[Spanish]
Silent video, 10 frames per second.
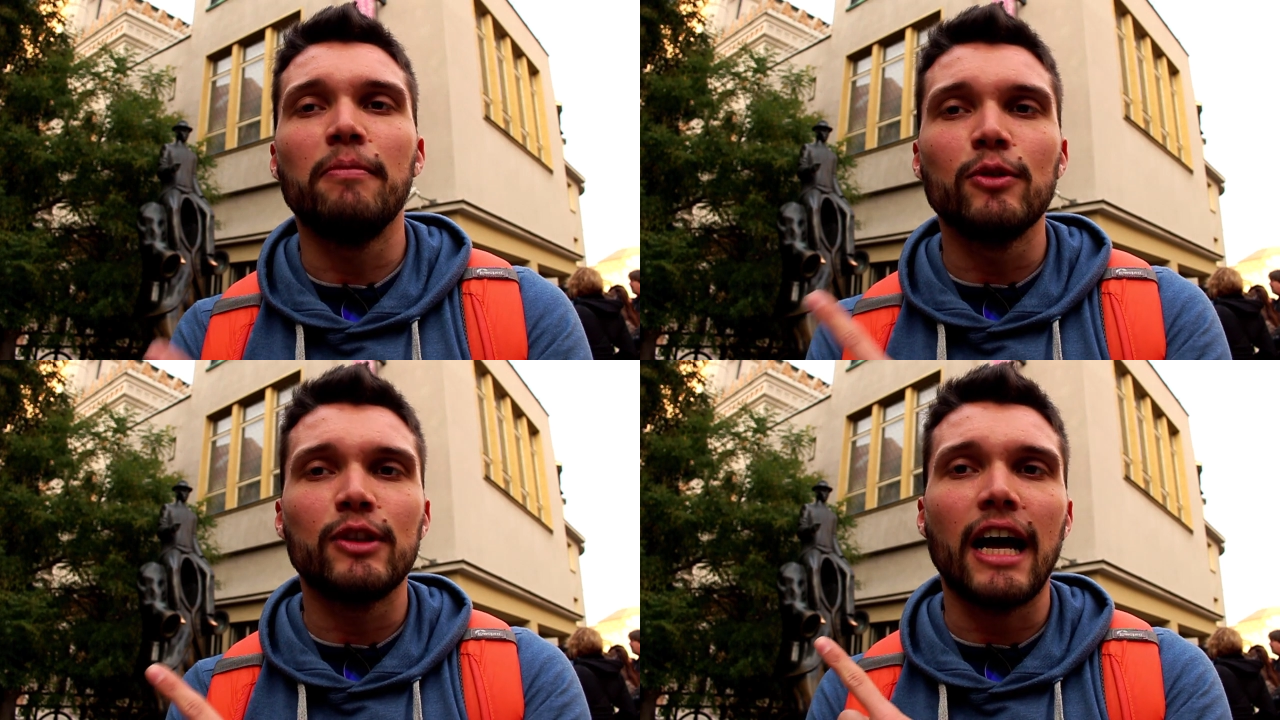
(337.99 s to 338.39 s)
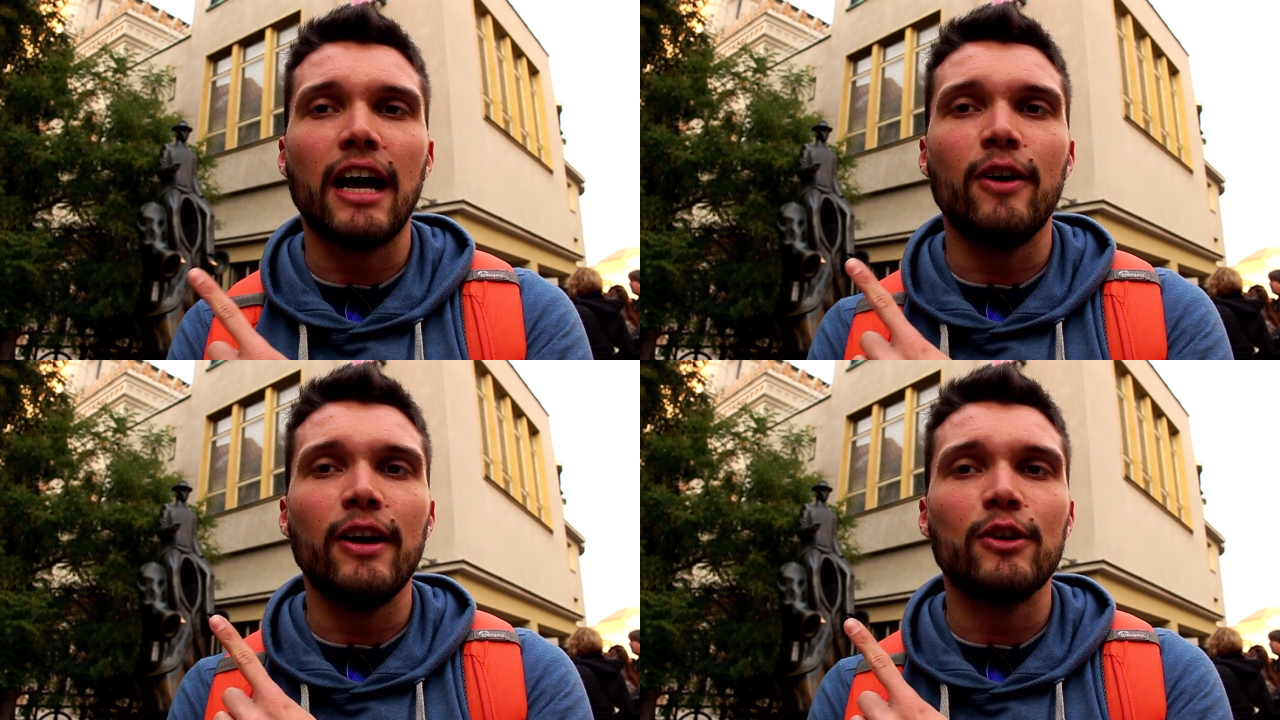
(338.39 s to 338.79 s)

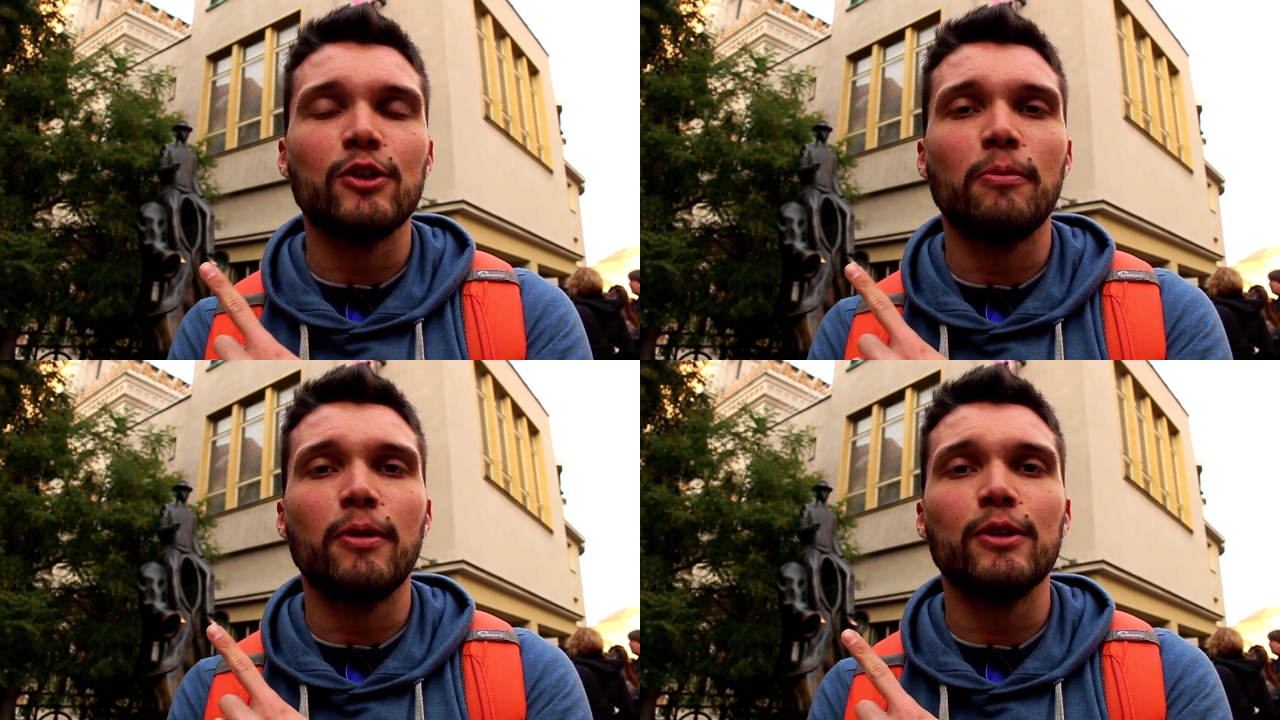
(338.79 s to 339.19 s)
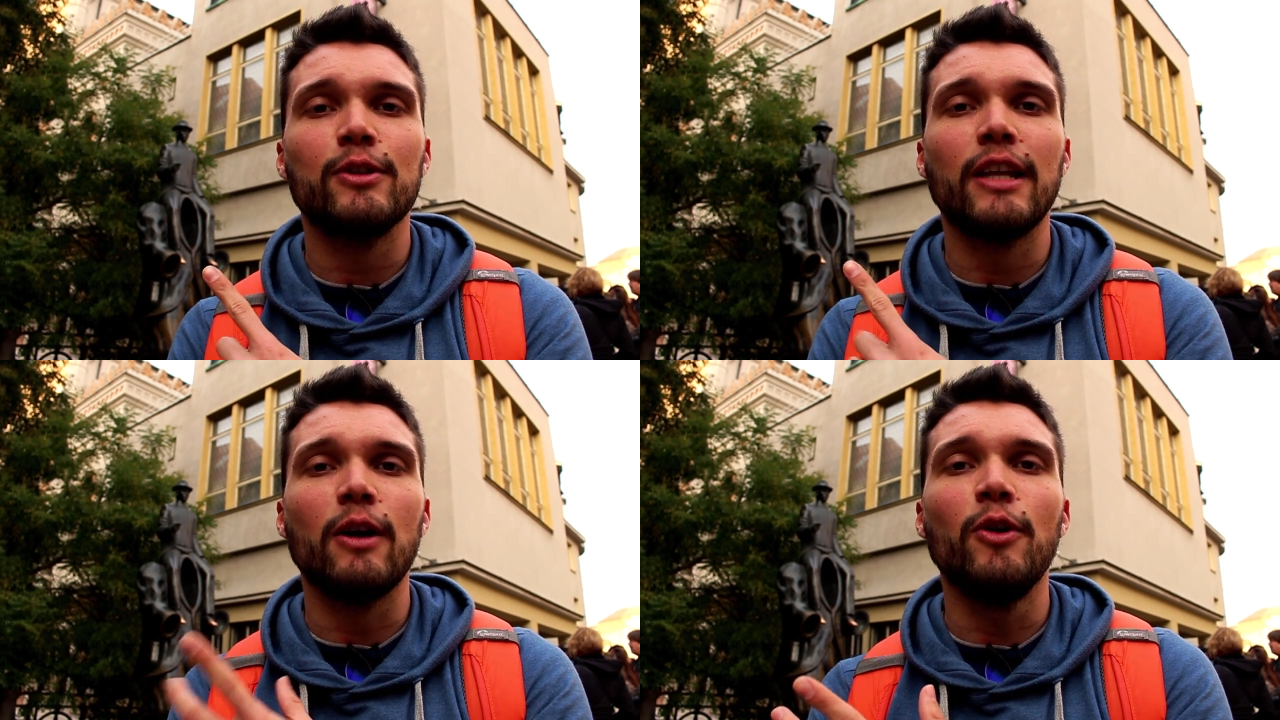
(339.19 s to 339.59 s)
montado en los
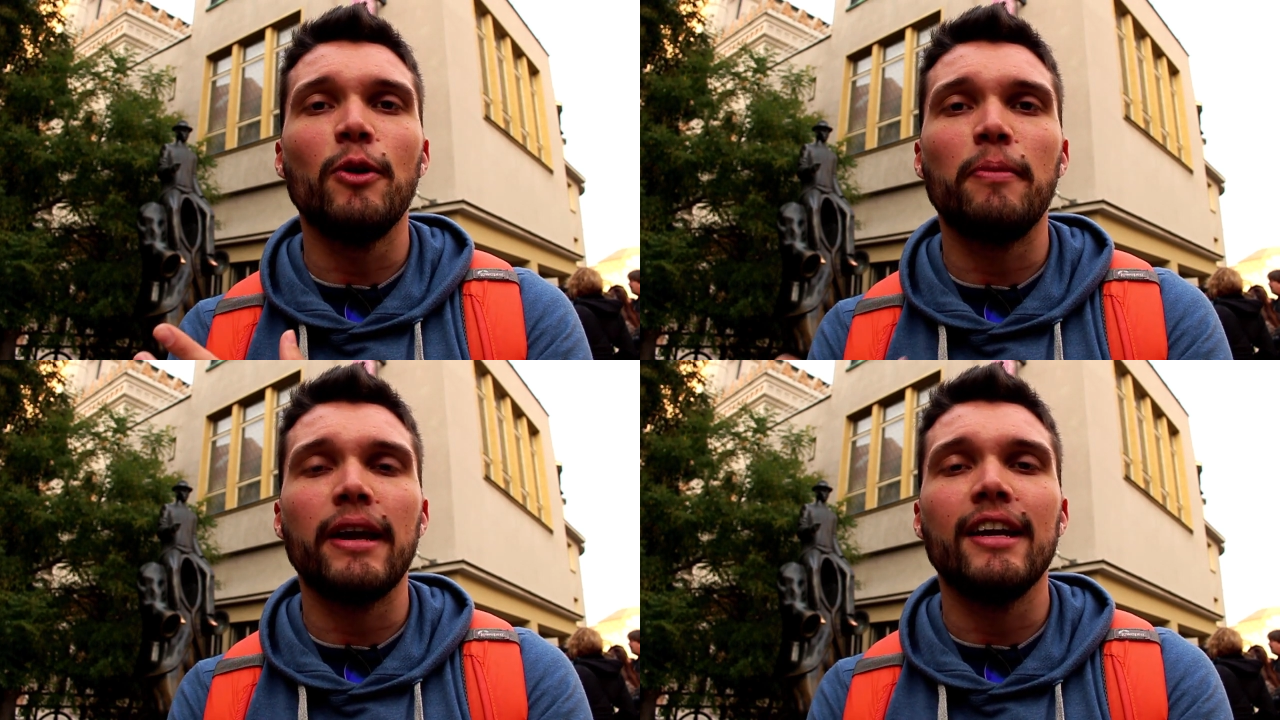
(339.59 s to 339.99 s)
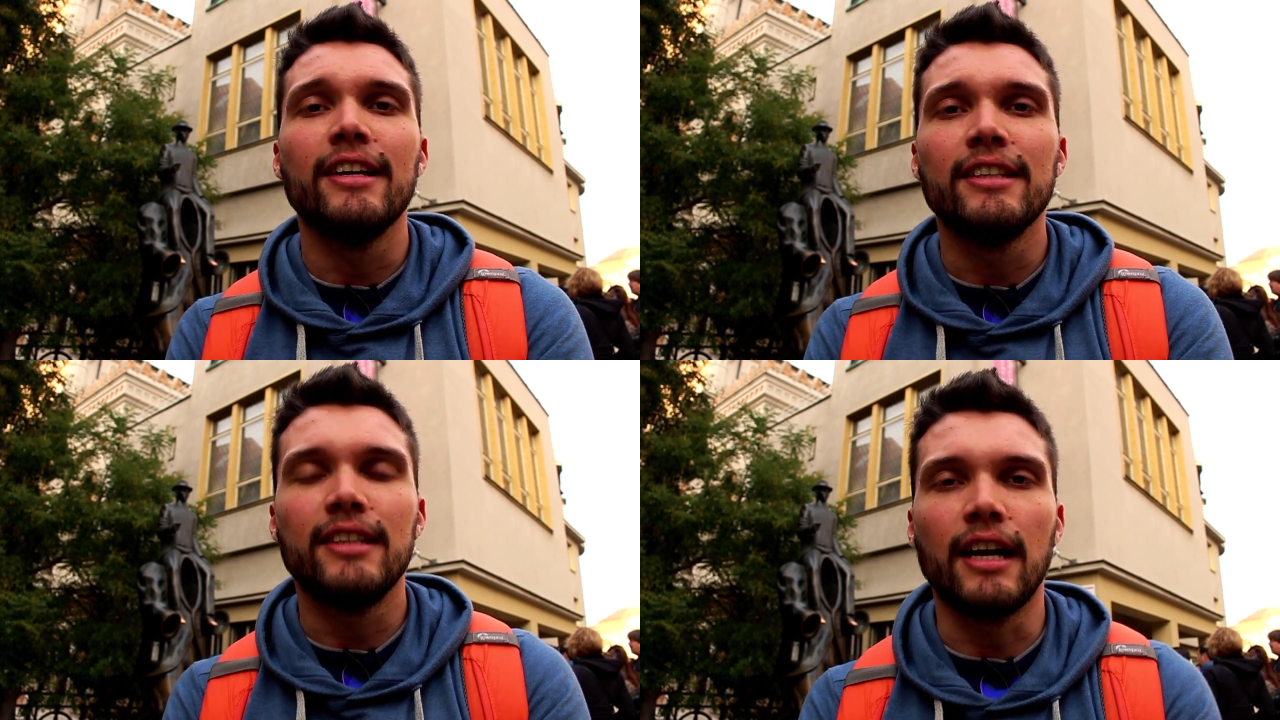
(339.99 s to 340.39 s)
hombros de un hombre
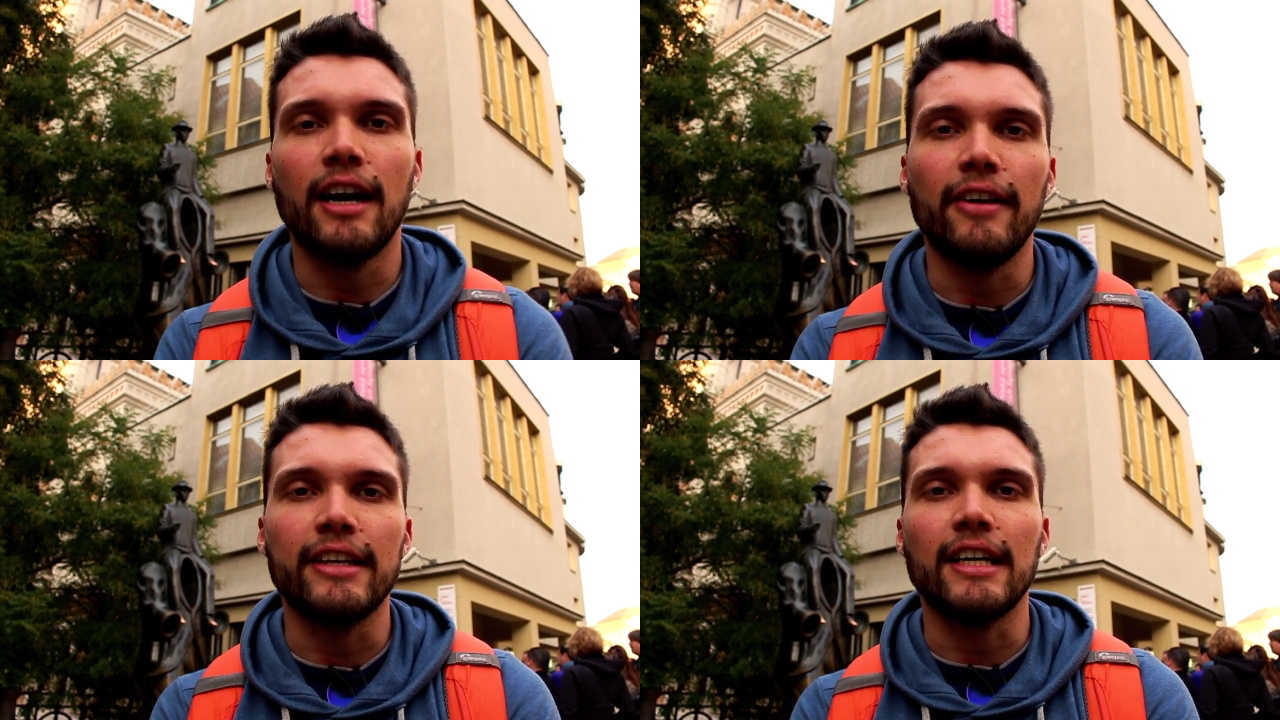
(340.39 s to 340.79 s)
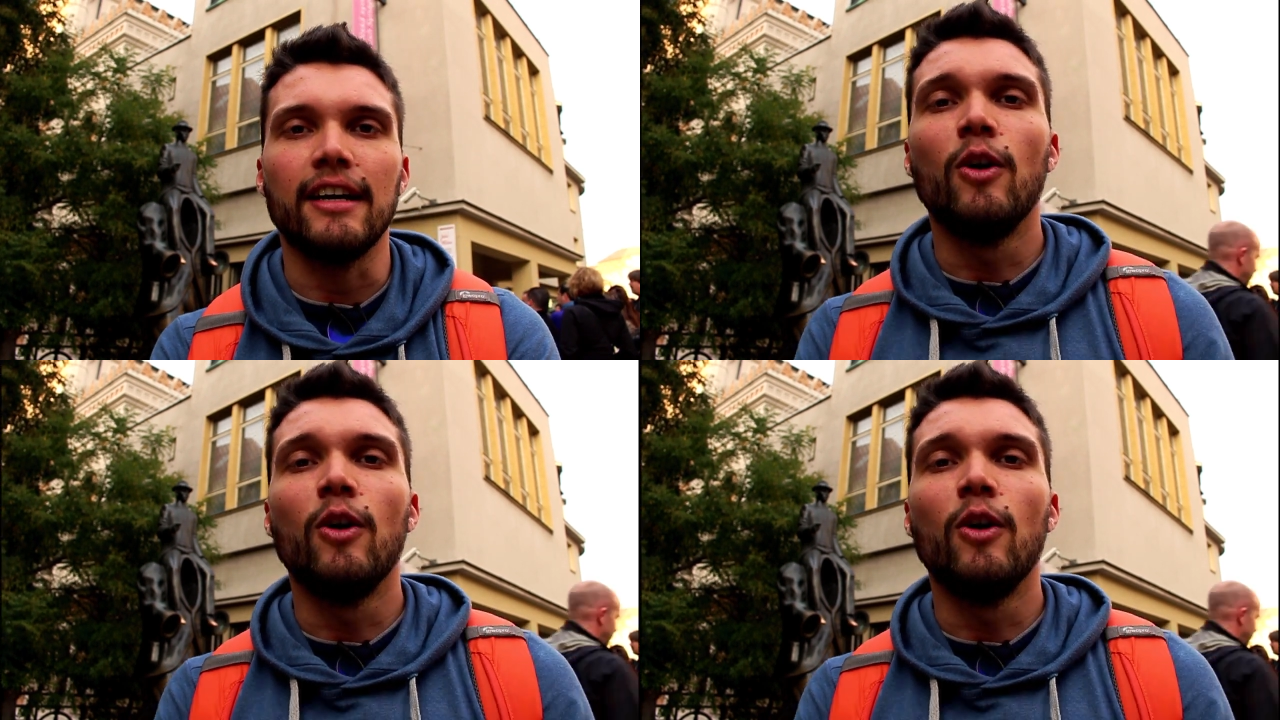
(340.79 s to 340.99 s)
sin cabeza.